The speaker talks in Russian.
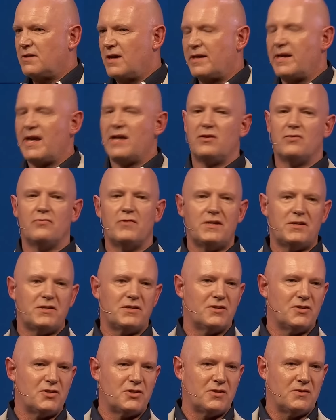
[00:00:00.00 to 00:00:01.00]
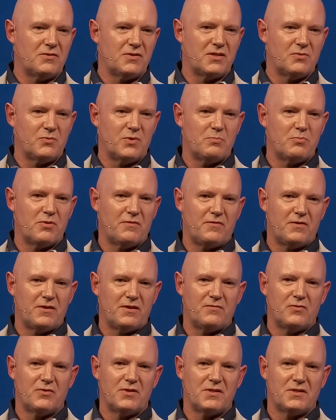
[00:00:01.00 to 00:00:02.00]
Опять же, исследования показали,
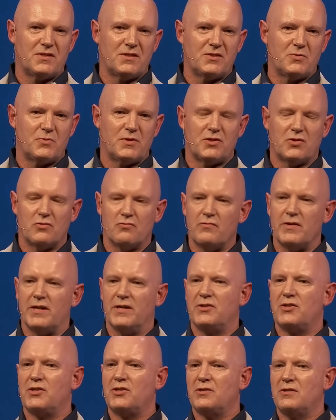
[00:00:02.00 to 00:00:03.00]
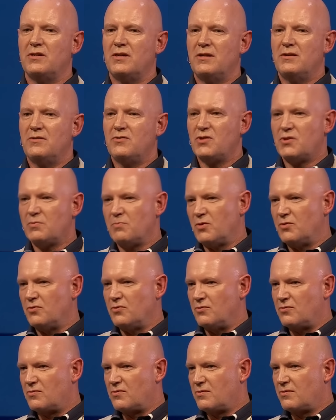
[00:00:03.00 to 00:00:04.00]
что мы предпочитаем богатые,
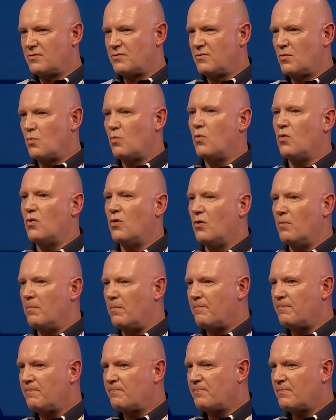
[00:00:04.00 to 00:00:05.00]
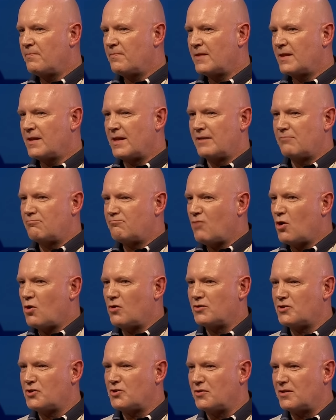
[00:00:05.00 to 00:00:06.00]
мягкие, теплые, как горячий шоколад,
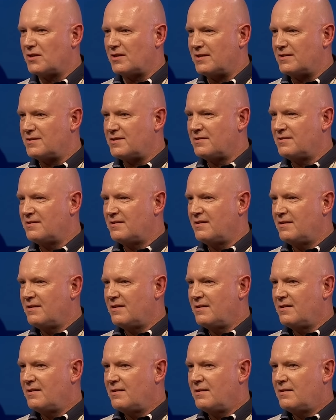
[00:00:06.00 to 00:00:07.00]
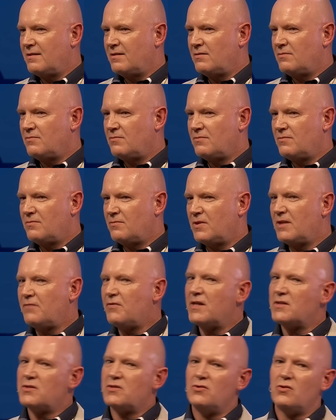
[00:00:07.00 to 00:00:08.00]
голоса.
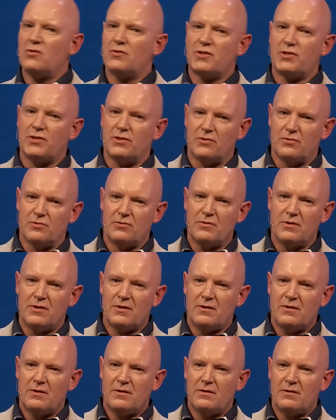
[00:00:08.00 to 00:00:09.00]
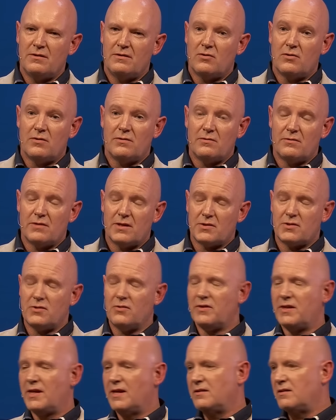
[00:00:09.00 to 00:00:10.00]
Если ваш голос не таков, это еще не конец
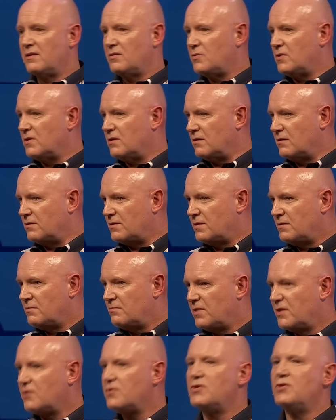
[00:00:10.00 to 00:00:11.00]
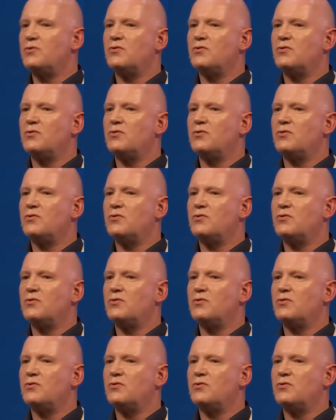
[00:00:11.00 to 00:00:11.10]
света, ведь его можно